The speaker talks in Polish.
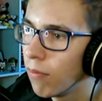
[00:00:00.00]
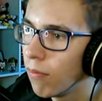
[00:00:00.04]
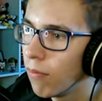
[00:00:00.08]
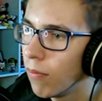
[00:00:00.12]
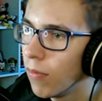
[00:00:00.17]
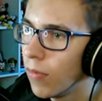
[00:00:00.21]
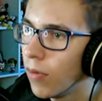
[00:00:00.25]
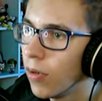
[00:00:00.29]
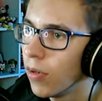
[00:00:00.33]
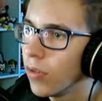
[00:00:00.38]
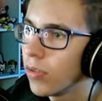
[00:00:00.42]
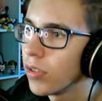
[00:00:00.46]

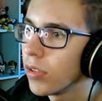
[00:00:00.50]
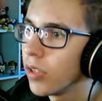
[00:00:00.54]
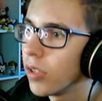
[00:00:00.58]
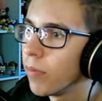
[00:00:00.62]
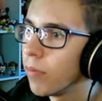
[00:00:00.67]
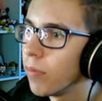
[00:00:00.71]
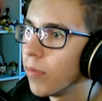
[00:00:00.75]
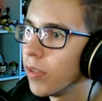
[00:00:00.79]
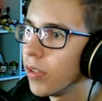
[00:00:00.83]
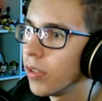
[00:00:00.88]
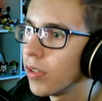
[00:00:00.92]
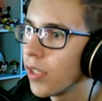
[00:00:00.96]
Może
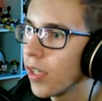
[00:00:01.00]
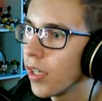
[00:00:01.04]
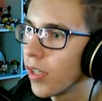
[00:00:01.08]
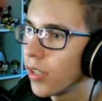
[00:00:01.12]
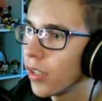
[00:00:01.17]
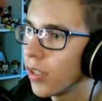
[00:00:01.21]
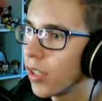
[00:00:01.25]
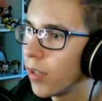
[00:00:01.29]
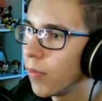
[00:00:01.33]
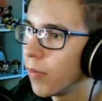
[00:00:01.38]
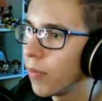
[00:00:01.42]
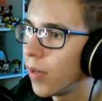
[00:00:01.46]
być jak
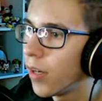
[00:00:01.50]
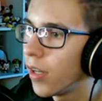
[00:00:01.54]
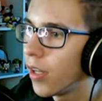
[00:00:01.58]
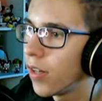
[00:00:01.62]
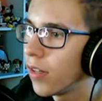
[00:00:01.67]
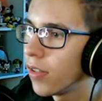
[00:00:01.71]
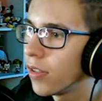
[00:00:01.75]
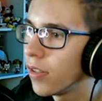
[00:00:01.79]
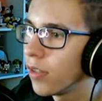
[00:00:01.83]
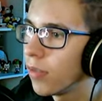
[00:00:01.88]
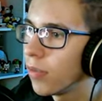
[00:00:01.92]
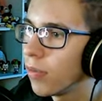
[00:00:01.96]

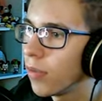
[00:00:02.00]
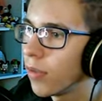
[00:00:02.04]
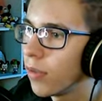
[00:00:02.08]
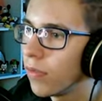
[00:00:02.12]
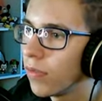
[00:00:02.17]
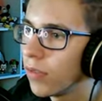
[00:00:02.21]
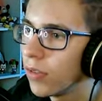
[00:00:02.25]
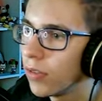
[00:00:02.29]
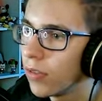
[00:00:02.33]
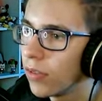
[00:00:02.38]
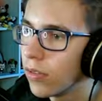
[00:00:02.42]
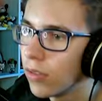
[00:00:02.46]
najbardziej
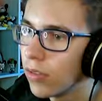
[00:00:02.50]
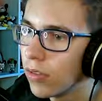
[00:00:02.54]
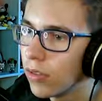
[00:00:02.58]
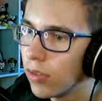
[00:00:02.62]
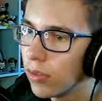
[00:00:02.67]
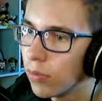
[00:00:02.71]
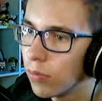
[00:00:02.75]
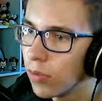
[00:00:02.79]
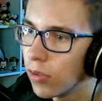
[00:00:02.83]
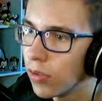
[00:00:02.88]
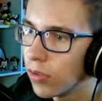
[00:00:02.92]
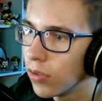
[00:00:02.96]

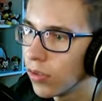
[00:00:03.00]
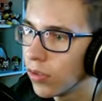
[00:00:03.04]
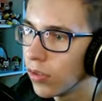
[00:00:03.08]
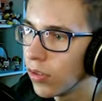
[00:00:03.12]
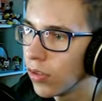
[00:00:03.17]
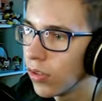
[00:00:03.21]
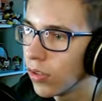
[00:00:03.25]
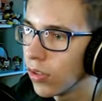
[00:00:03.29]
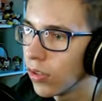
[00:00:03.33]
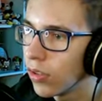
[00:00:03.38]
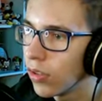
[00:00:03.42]
prowizoryczny mościk.